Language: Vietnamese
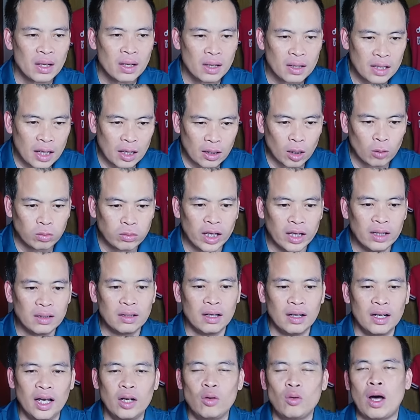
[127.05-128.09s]
Theo thông tin từ
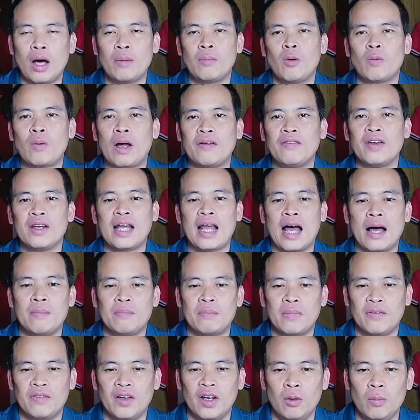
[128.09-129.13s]
Liên đoàn bóng đá Việt Nam
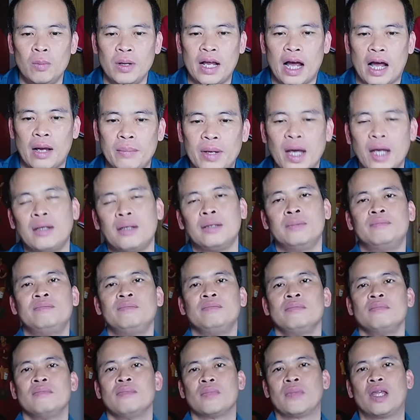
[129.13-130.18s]
mà Vĩ Long Minh Hải biết
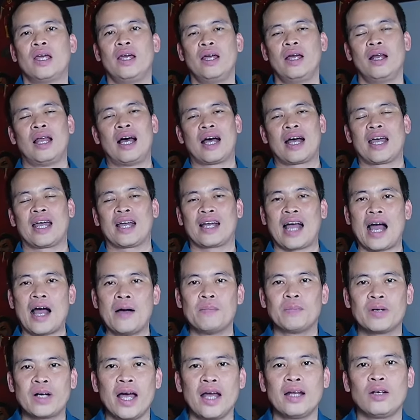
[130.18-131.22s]
thì là cái
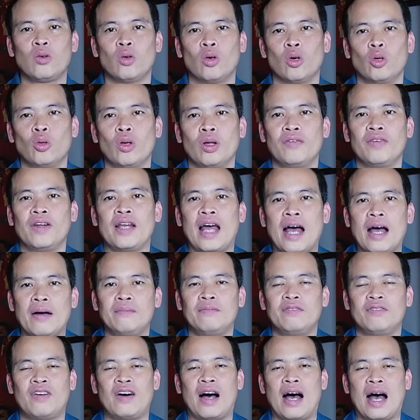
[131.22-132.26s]
cam kết của đội tuyển Việt
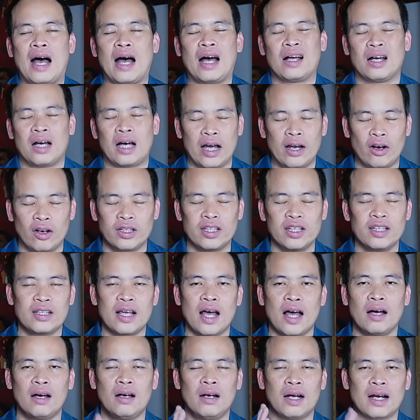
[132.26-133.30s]
Nam và hay nói chính
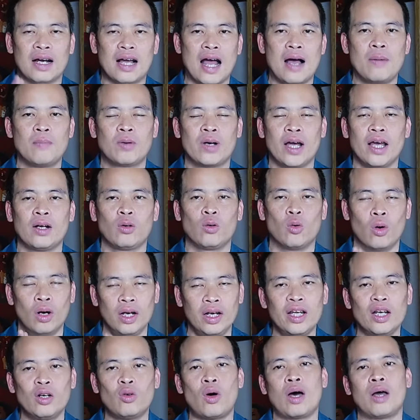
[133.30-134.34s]
xác hơn là cam kết của
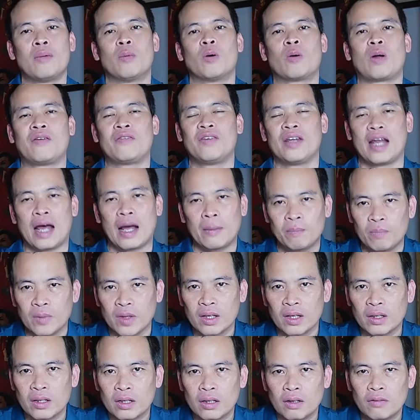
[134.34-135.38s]
Liên đoàn bóng đá Việt Nam
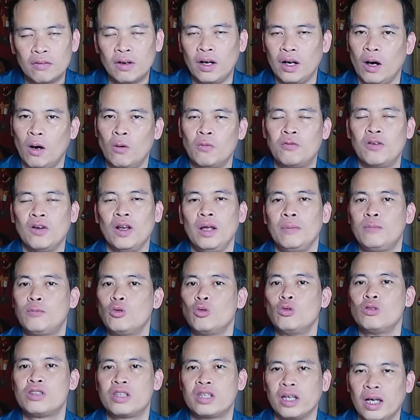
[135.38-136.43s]
với ông Philip Chu
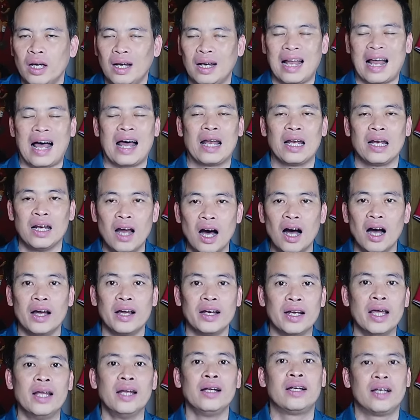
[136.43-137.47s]
là đợi
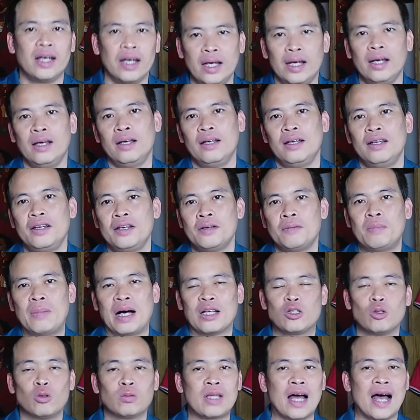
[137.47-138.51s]
đến khi mà
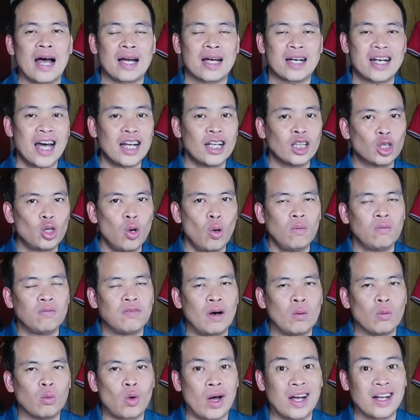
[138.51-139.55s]
chúng ta kết thúc
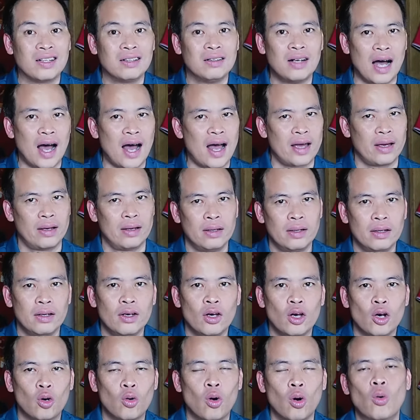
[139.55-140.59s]
vòng loại thứ hai
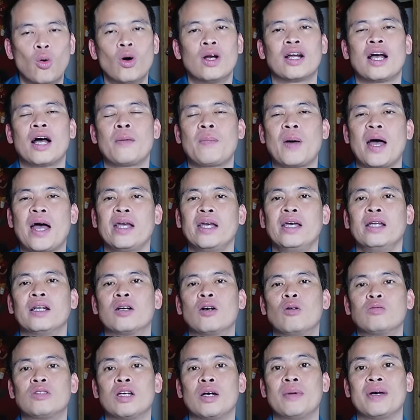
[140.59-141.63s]
của World Cup
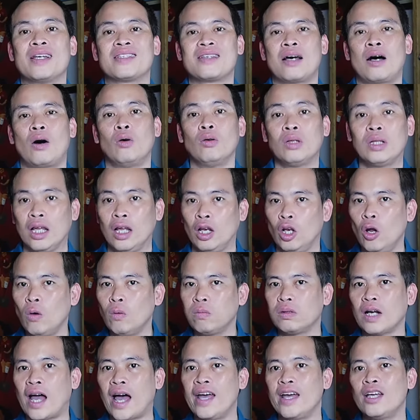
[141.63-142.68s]
2026 thì
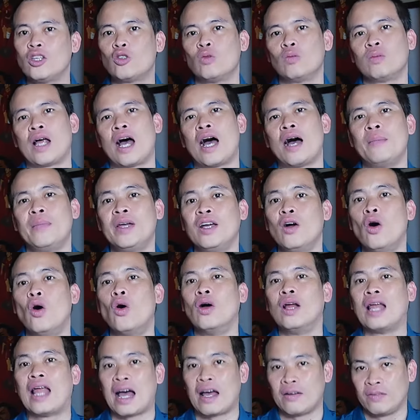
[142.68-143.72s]
lúc đấy chúng ta mới
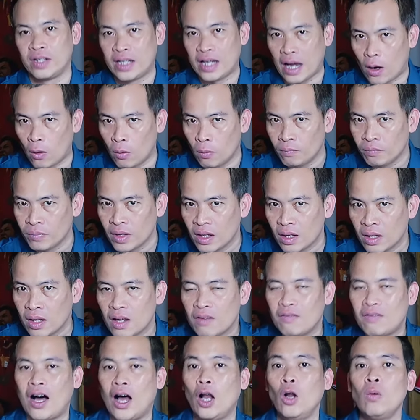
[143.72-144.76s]
ngồi lại với nhau.
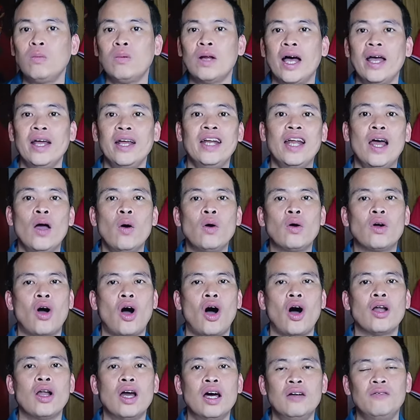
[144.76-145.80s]
Và lúc đấy nếu
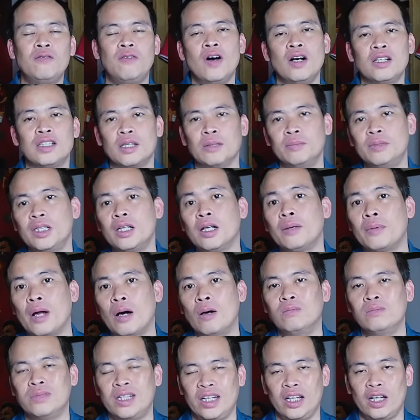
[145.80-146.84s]
có đơn phương chấm dứt hợp
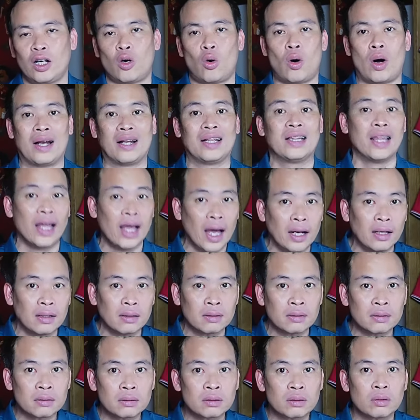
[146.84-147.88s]
đồng thì khoản tiền
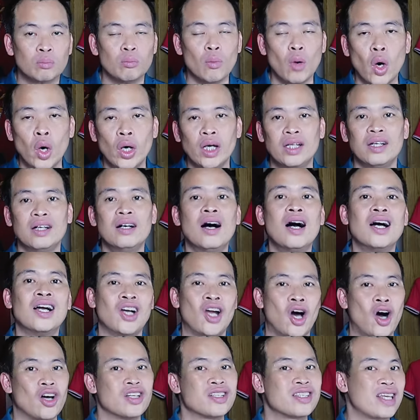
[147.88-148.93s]
bồi thường
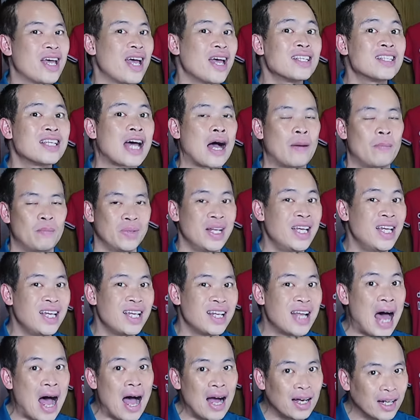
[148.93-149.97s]
nó sẽ giảm đi
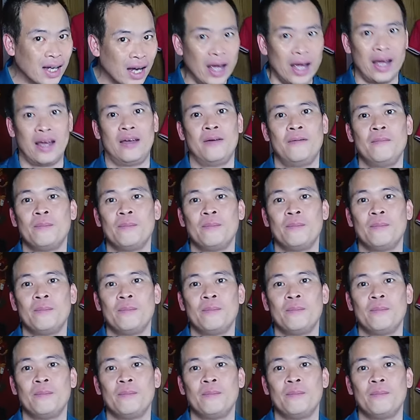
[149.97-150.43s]
đáng kể.